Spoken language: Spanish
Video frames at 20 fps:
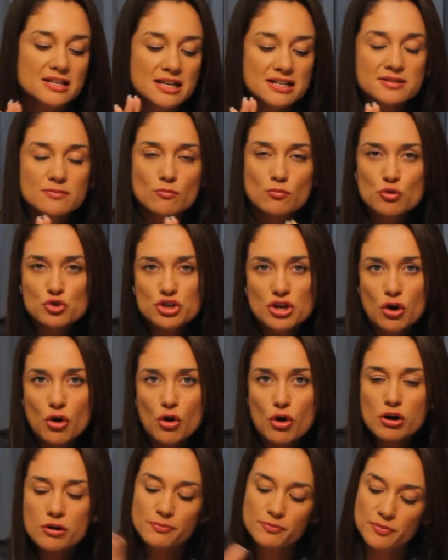Es mucha
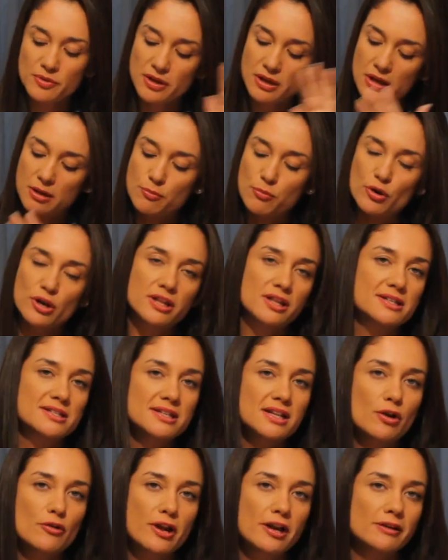col y poquita
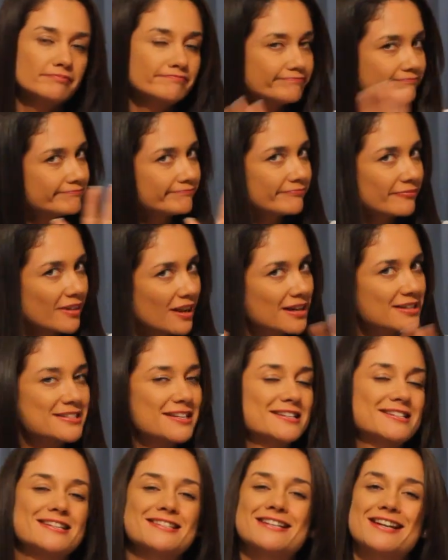zanahoria,
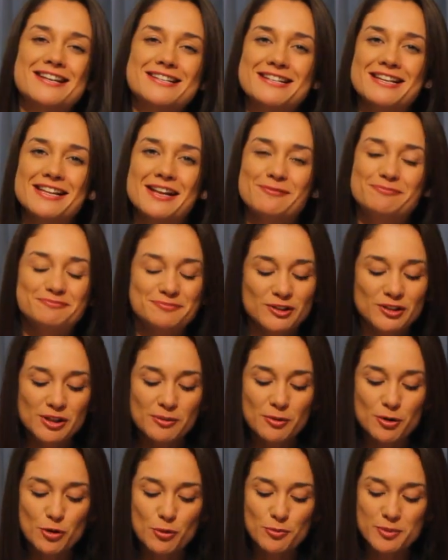Así es esta receta, no
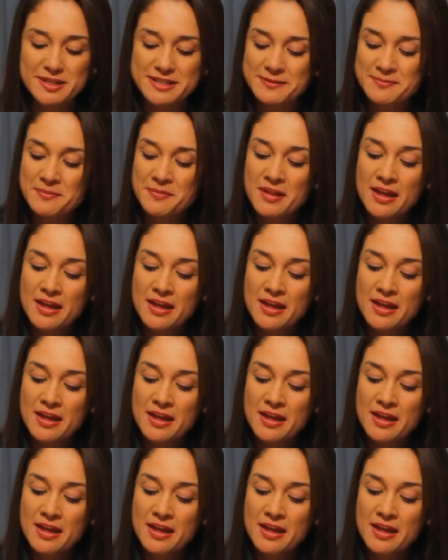te preocupes.